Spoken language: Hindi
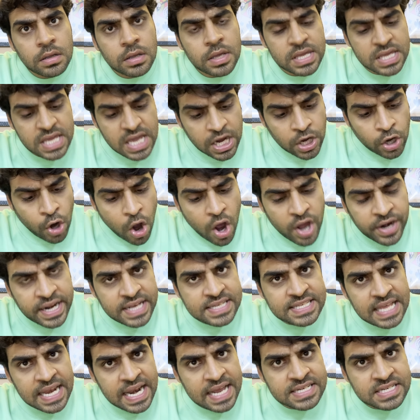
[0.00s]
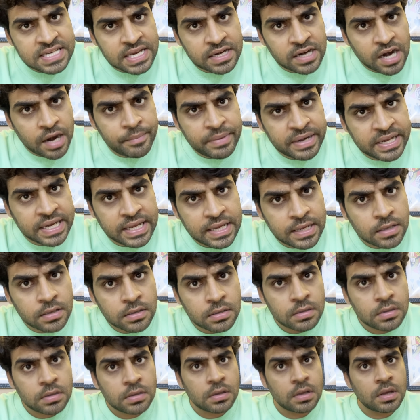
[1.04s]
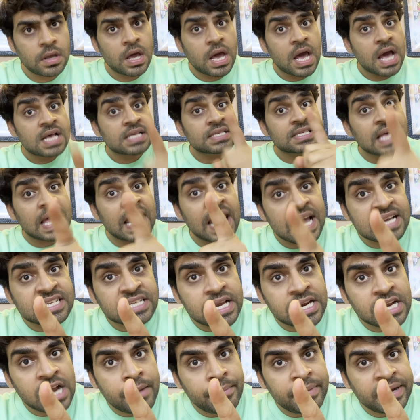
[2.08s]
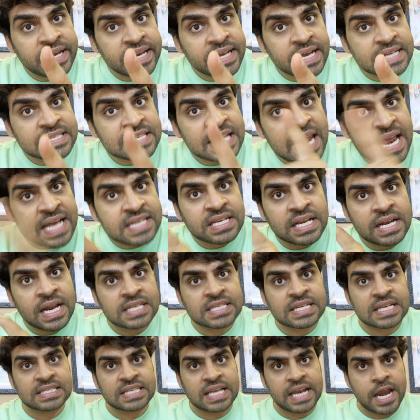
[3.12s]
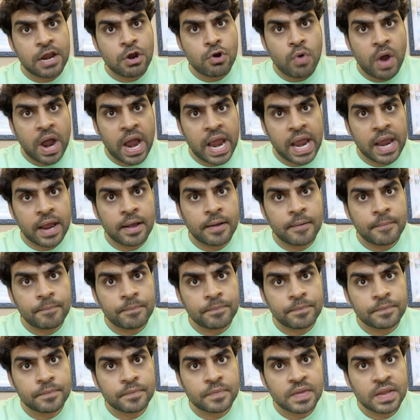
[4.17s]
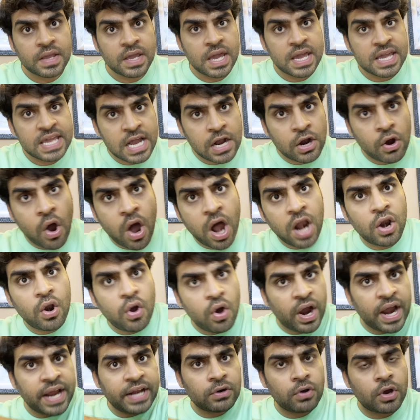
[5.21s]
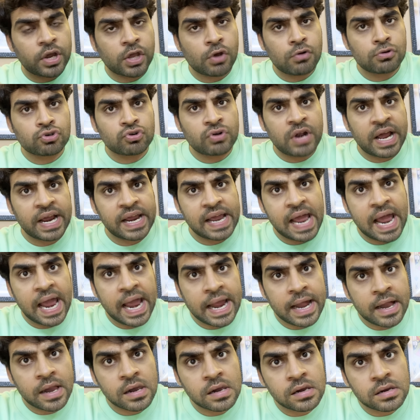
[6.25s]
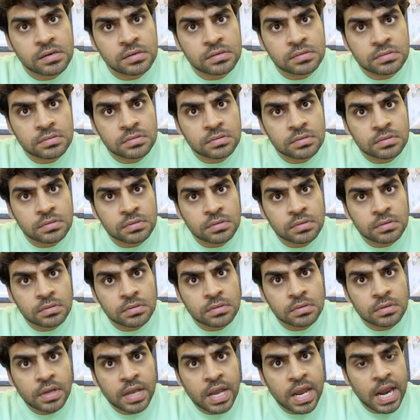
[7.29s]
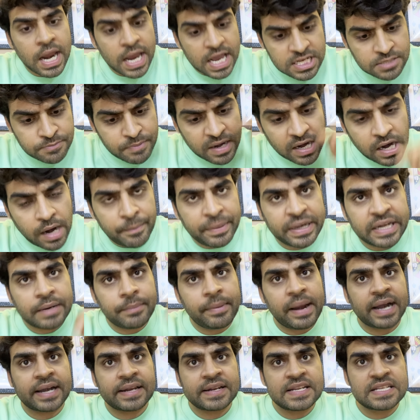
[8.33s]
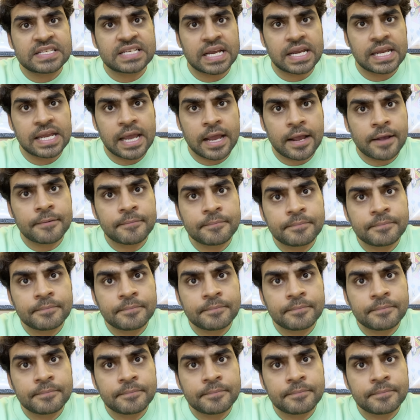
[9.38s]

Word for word: ये कौन है सिलेक्शन कमिटी सिलेक्शन कमिटी का सिलेक्शन अच्छे से नहीं हुआ है ये कौन लोग हैं इनको क्यों चुना गया है इस पर कमिटी बैठनी चाहिए